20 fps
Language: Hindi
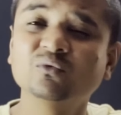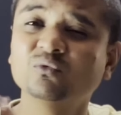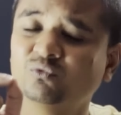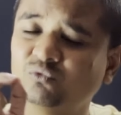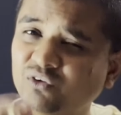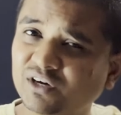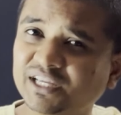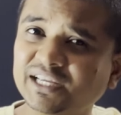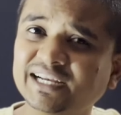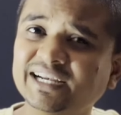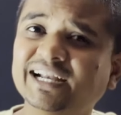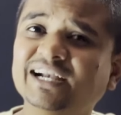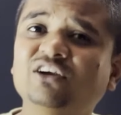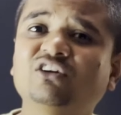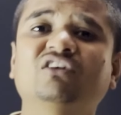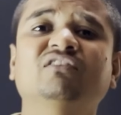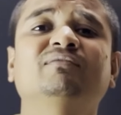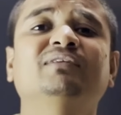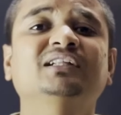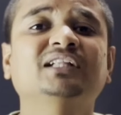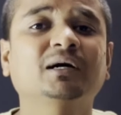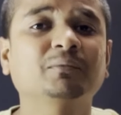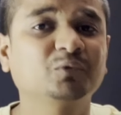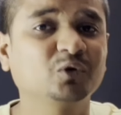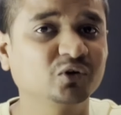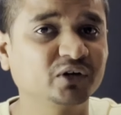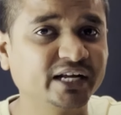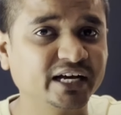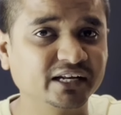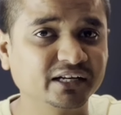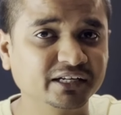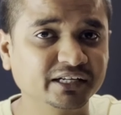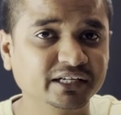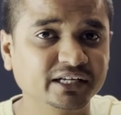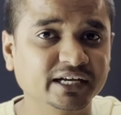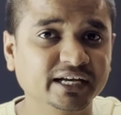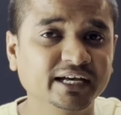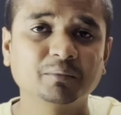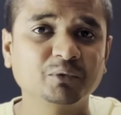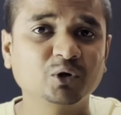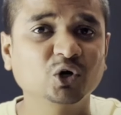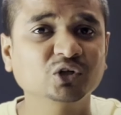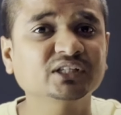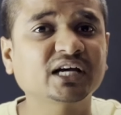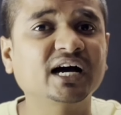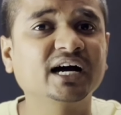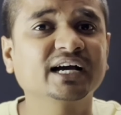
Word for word: वही डेट ऑफ बर्थ आपको डालनी है बिकॉज